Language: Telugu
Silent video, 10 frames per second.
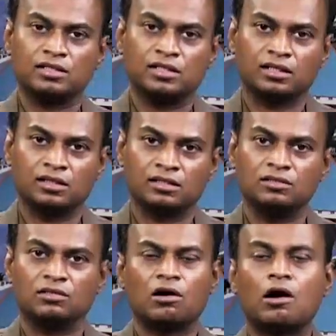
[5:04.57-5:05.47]
ఎంటర్
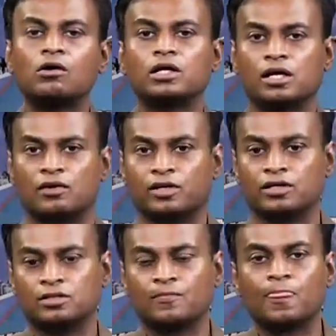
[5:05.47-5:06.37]
అయిందని ఆన్ అన్
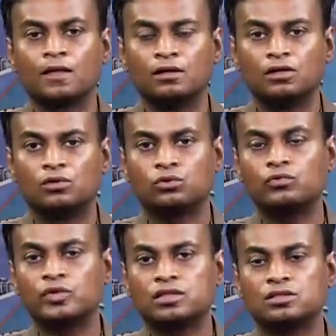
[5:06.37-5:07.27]
యావరేజ్ టూ
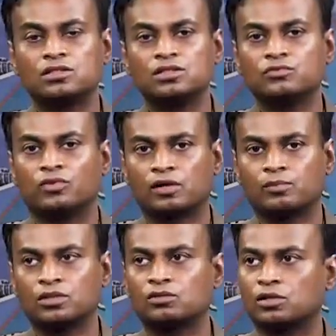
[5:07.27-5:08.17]
వీక్స్ నుంచి వన్
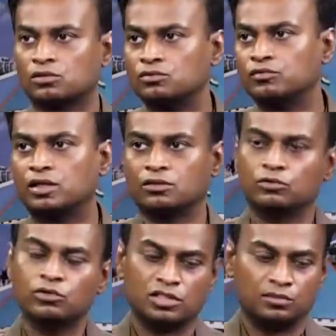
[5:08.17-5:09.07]
మంత్ వరకు వీళ్ళకు
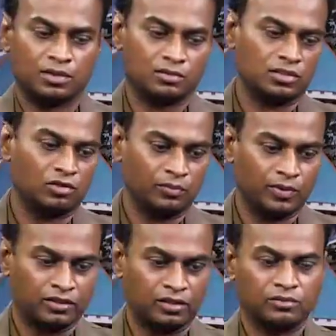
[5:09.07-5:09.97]
కొన్ని సిమ్టమ్స్ డెవలప్
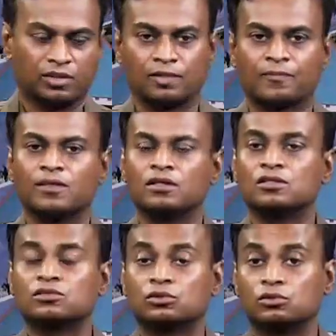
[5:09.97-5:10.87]
అవుతాయి అనమాట
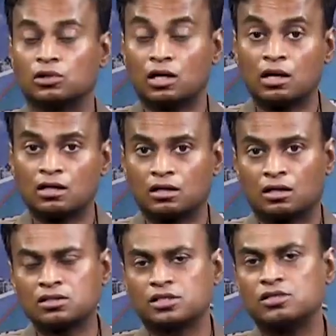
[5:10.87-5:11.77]
సో ఆ ఆ
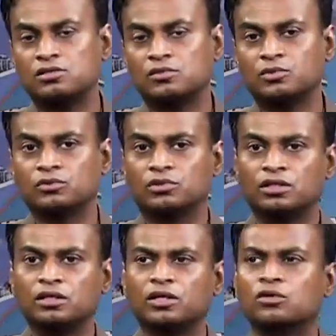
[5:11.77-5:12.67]
స్టేజ్లో
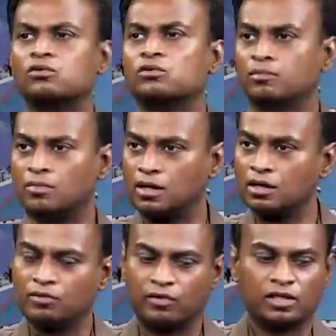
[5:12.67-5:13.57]
ఏమవుతుందంటే ఎక్కువ
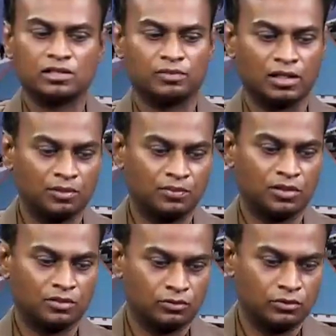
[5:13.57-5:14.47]
బాగా వైరస్ మల్టిప్లై
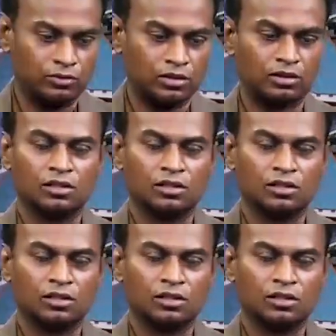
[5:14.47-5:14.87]
అవుతూ ఉంటుంది